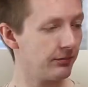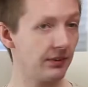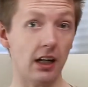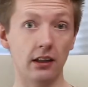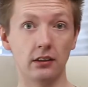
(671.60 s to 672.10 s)

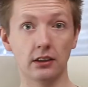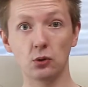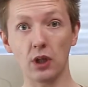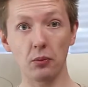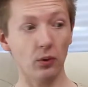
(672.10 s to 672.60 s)
Ja,
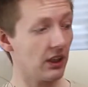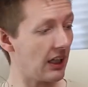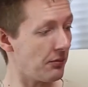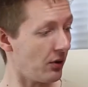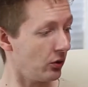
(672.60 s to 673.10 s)
zu der Brille
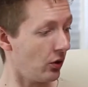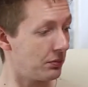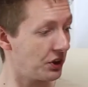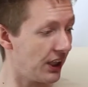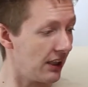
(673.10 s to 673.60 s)
gab es auch noch
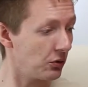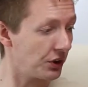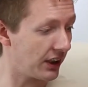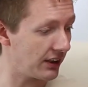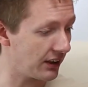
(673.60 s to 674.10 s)

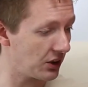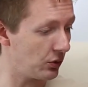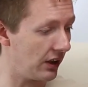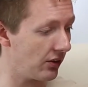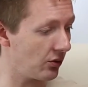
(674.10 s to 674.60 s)
Bestellgutscheine
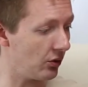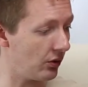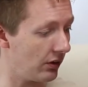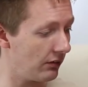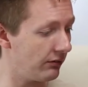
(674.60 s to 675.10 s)
dazu.
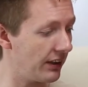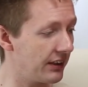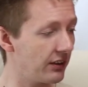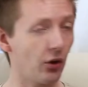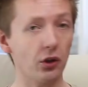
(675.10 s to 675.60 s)
Also wenn
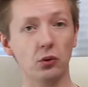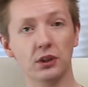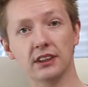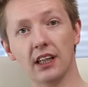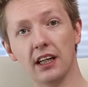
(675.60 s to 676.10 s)
ihr
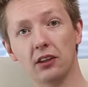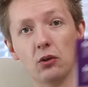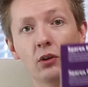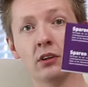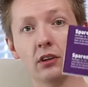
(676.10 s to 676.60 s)
Neukunde seid
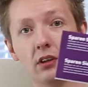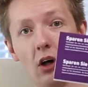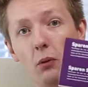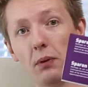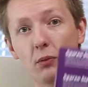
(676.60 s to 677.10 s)
und äh,
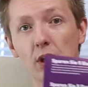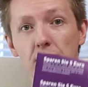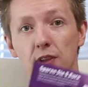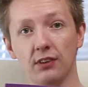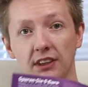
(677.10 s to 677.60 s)
auch bei
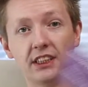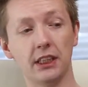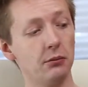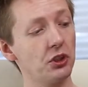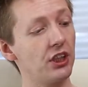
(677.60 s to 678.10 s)

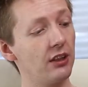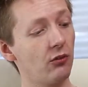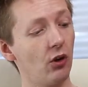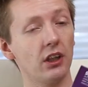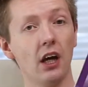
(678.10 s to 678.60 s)
brille24.de bestellen
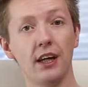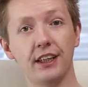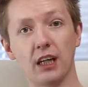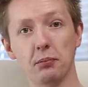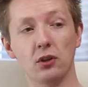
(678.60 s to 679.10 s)
wollt,
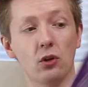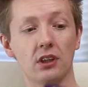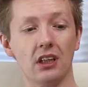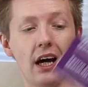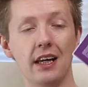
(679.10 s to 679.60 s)
ich habe hier
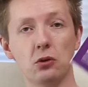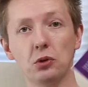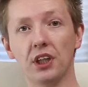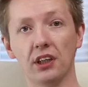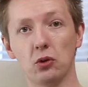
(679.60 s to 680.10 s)
noch drei
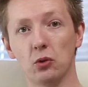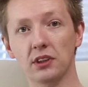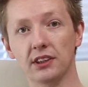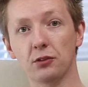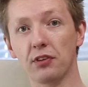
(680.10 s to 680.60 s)

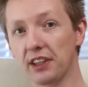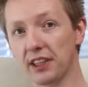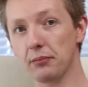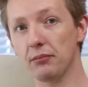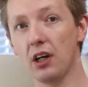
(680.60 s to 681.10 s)
Gutscheincodes zu
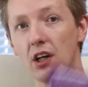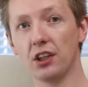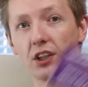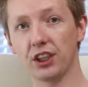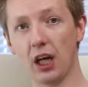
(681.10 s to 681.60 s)
vergeben.
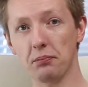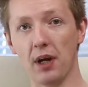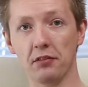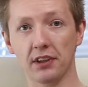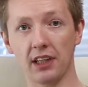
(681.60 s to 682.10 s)
Schreibt mir
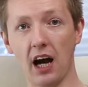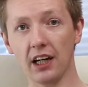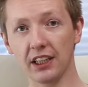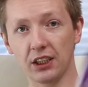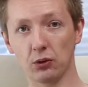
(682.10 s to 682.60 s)
einfach eine
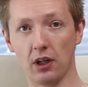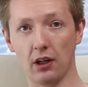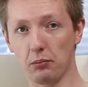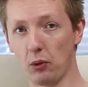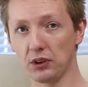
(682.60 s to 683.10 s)
Nachricht
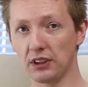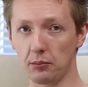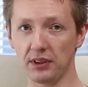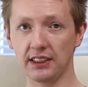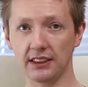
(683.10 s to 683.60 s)
oder postet
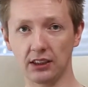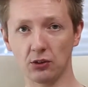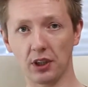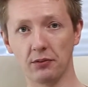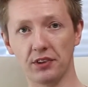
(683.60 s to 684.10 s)
am besten hier
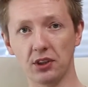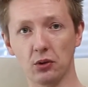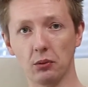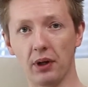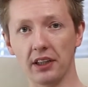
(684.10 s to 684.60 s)
unter dem
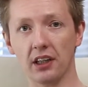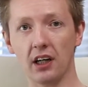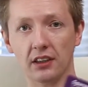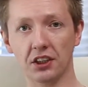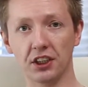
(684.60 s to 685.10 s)
Video einen
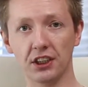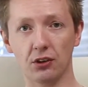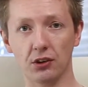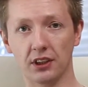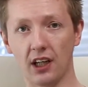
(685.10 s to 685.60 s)
Beitrag, dann schicke ich
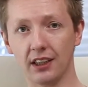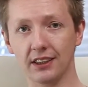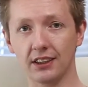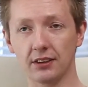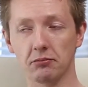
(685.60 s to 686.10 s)
euch eine
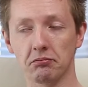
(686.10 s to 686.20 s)
Nachricht